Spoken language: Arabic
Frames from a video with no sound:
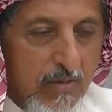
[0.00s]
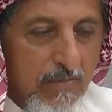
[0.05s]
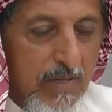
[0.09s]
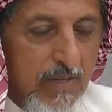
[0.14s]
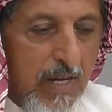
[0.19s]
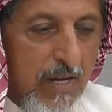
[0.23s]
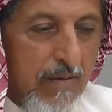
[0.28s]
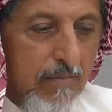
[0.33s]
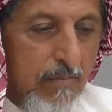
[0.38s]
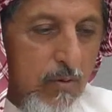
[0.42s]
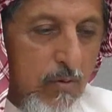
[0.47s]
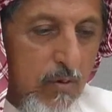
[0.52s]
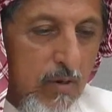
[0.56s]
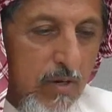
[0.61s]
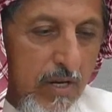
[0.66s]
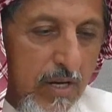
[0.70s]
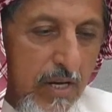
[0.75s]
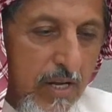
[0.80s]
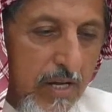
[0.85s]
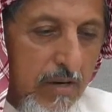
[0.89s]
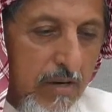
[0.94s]
جميعا بكل
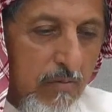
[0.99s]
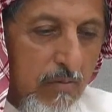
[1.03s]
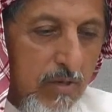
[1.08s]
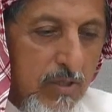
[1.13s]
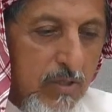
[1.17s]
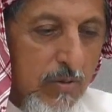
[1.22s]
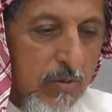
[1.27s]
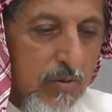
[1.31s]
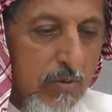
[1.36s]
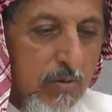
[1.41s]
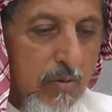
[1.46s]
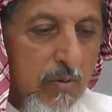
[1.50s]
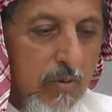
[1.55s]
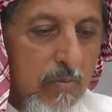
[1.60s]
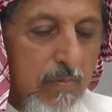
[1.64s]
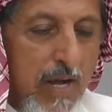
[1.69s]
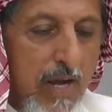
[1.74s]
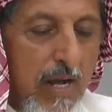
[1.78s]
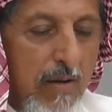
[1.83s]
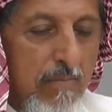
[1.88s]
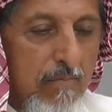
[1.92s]
خير وسرور
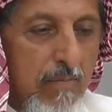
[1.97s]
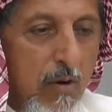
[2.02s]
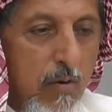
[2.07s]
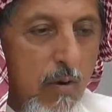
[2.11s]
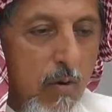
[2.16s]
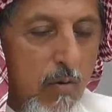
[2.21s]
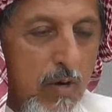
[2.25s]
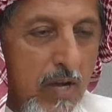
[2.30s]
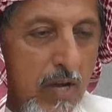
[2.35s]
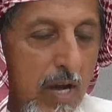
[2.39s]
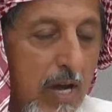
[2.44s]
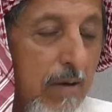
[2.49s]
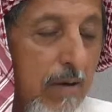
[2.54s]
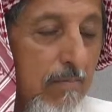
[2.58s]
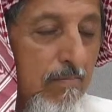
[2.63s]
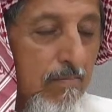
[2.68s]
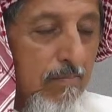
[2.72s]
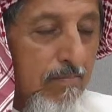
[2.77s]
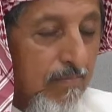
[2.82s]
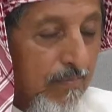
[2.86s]
ومحبة ووئام